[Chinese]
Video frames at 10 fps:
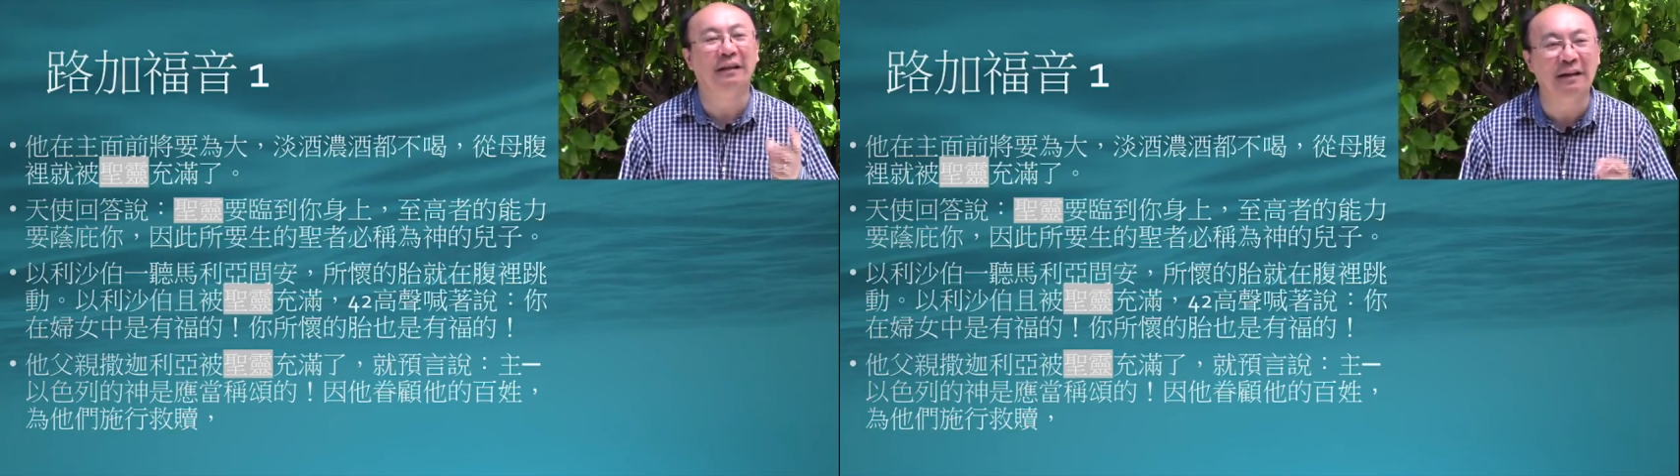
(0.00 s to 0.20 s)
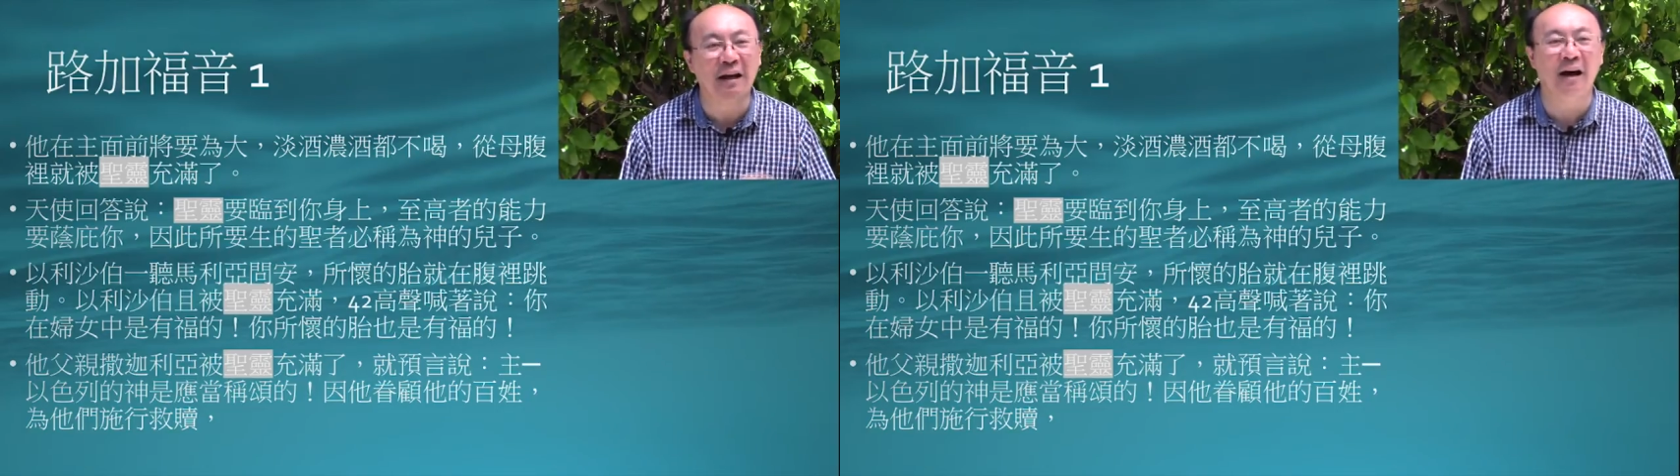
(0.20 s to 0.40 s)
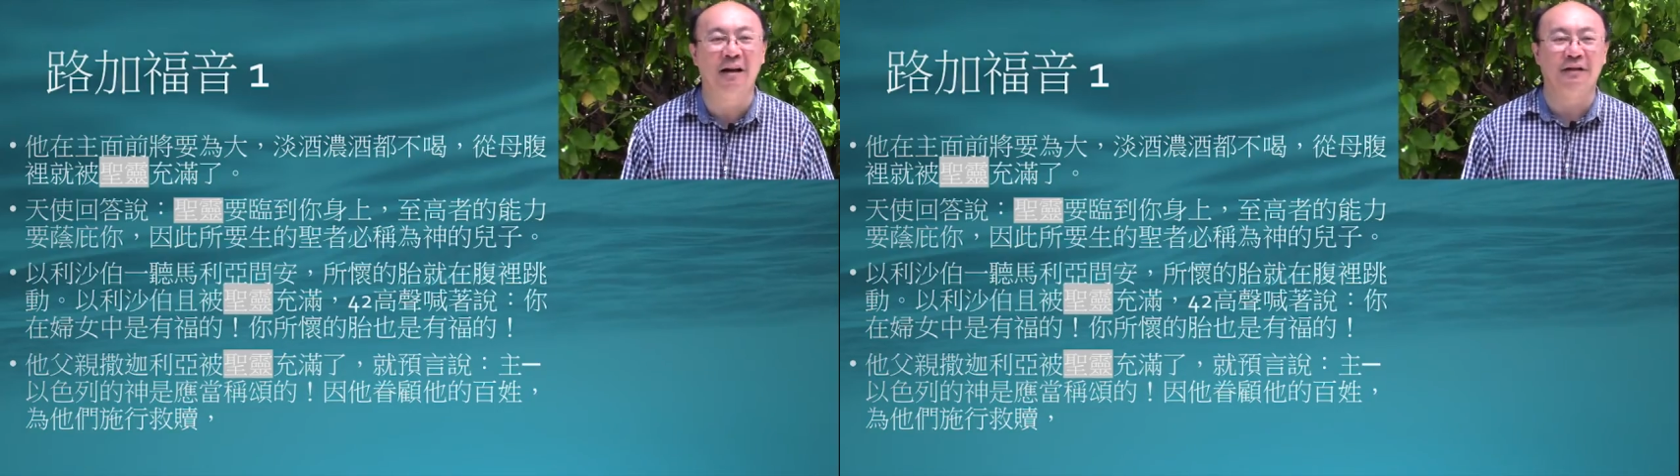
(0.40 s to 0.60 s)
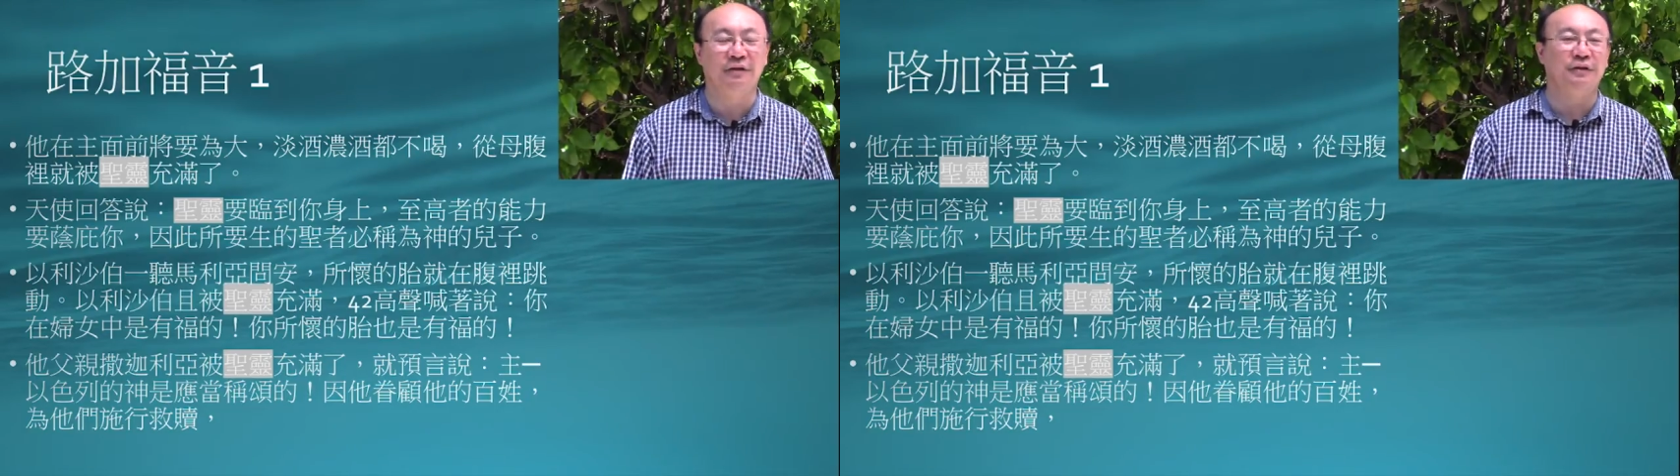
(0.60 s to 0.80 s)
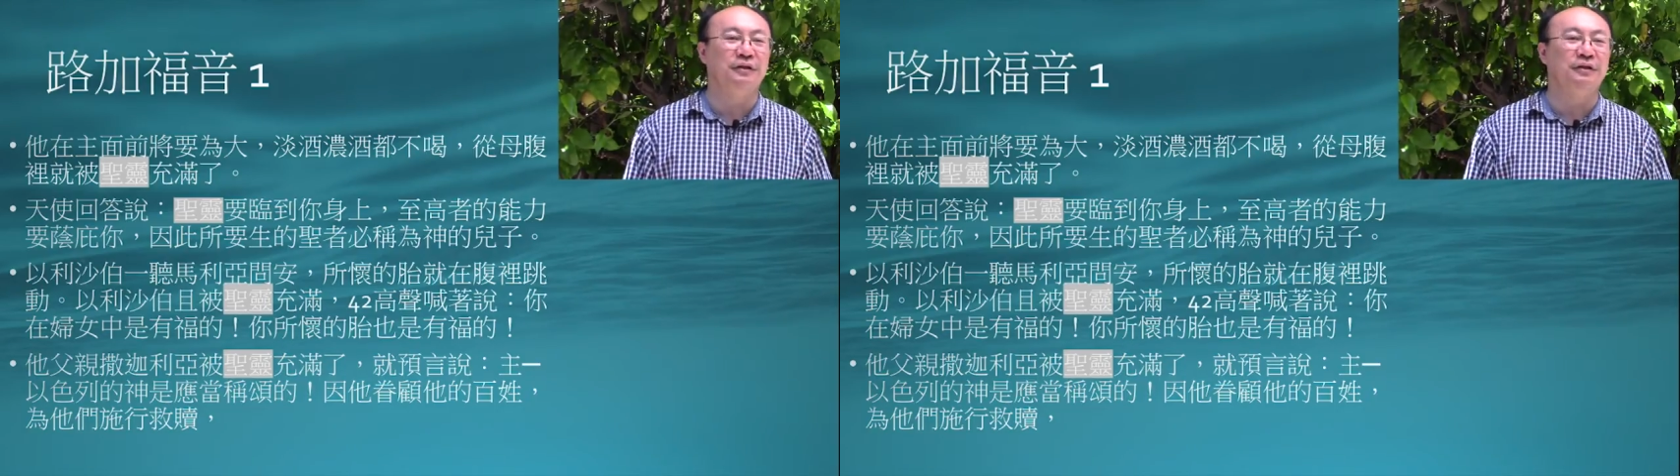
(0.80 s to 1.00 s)
那
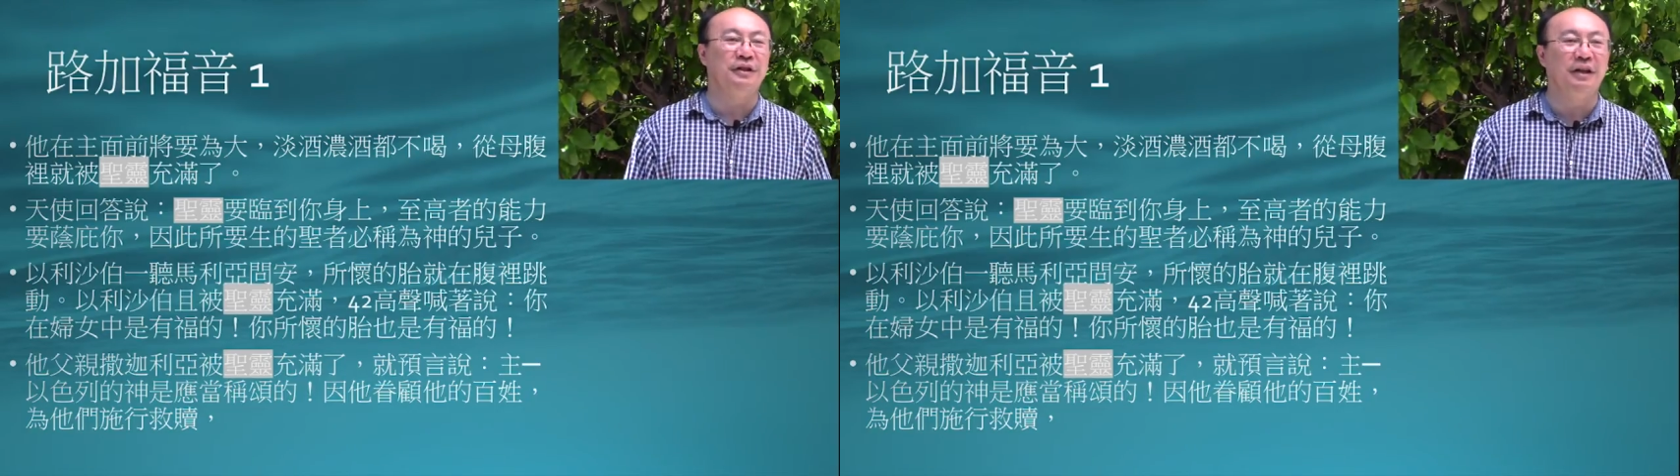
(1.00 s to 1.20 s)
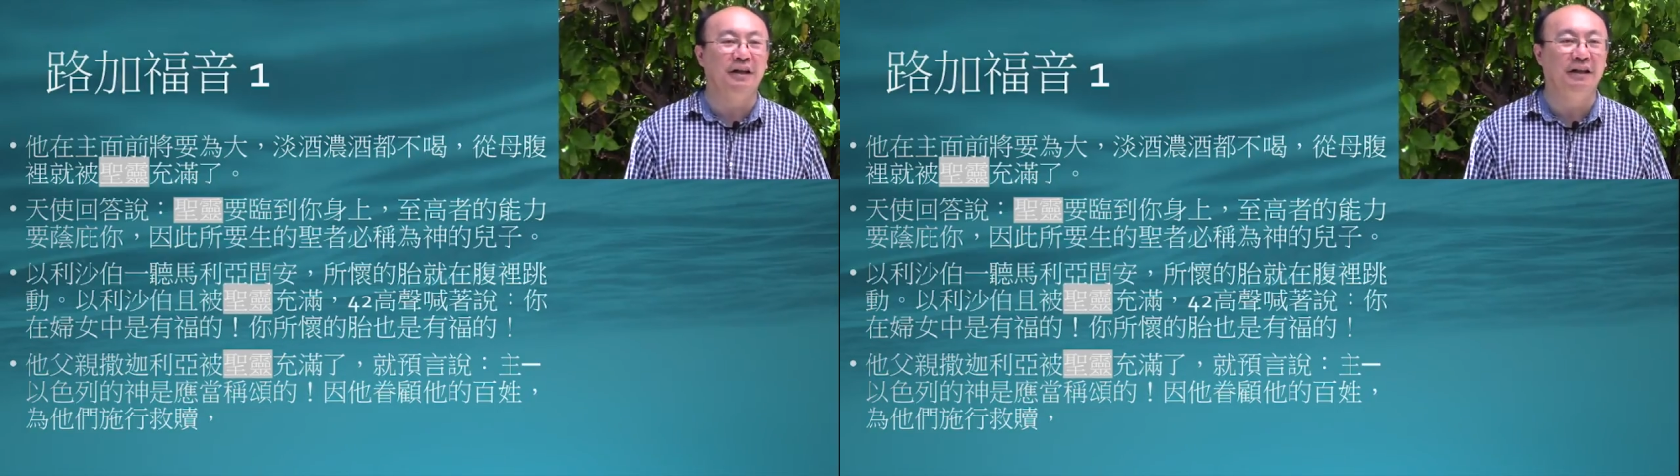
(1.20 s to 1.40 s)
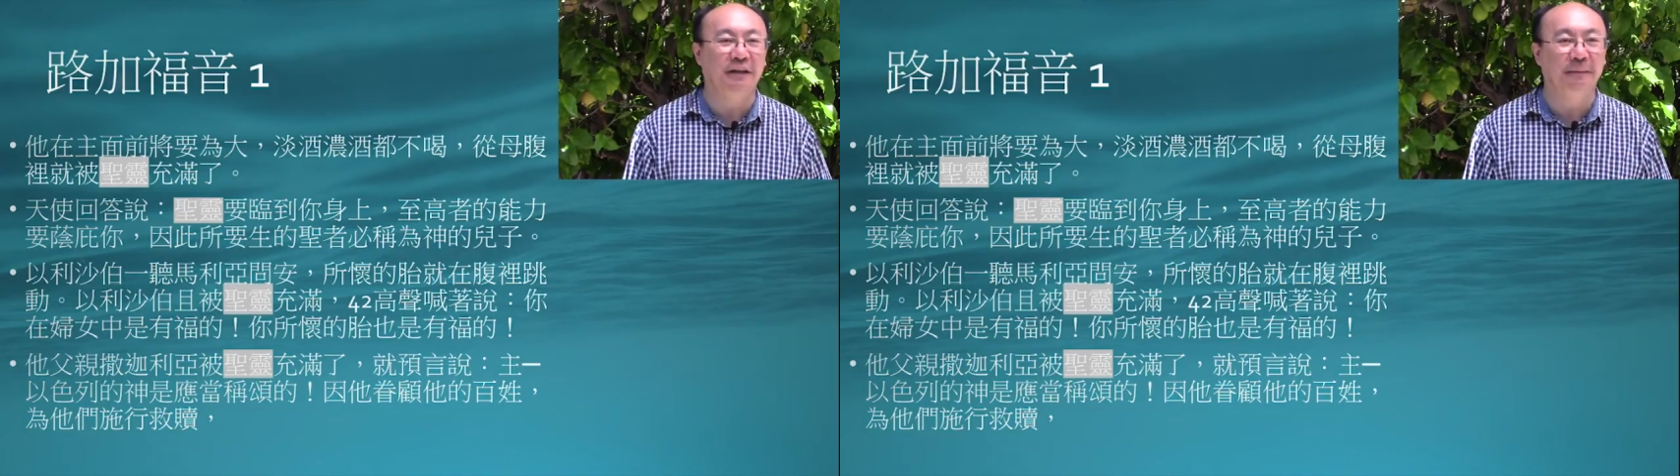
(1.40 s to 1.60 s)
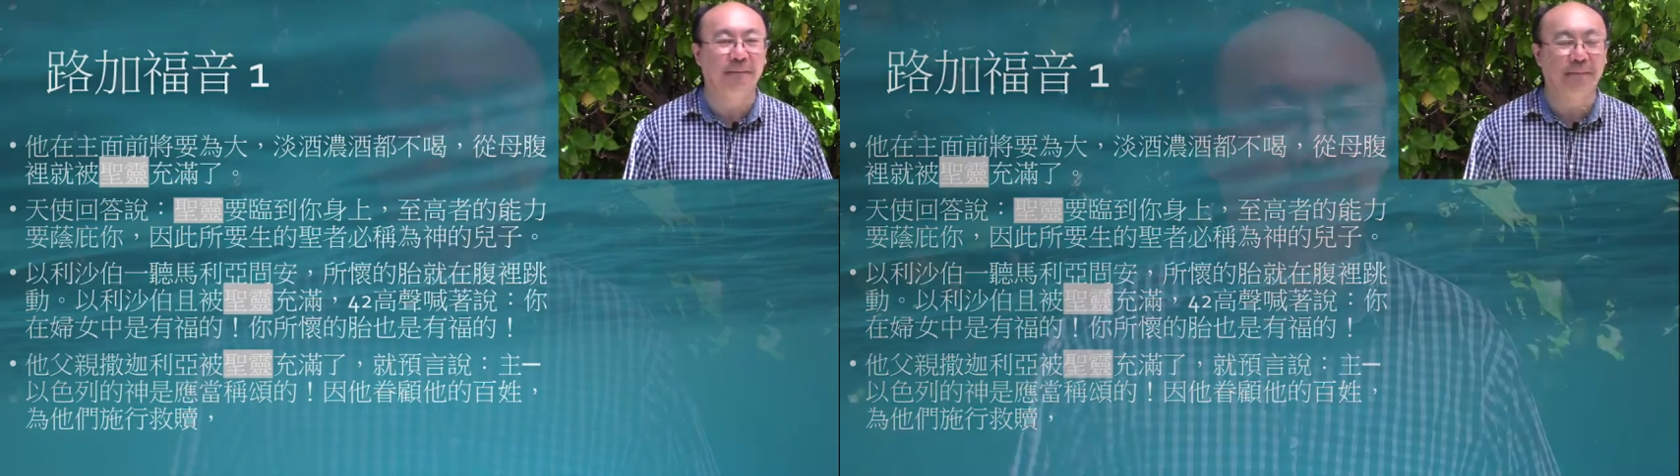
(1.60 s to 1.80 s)
就是圣灵。